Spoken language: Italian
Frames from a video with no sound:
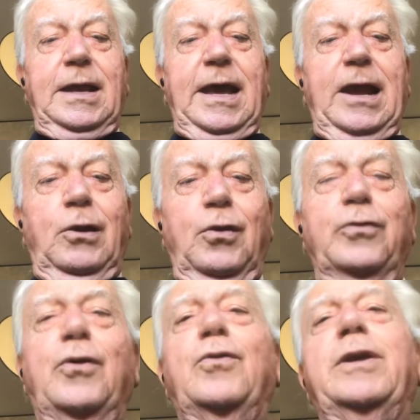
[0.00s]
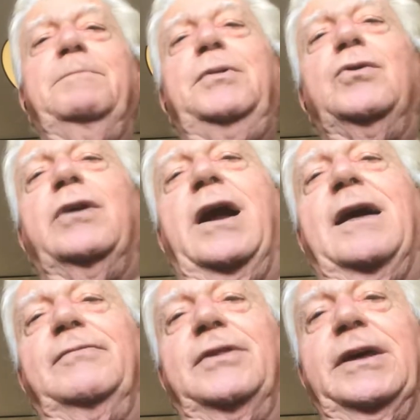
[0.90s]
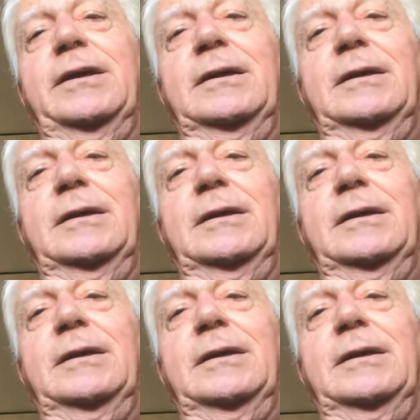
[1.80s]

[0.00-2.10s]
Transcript: è l'onore più grande.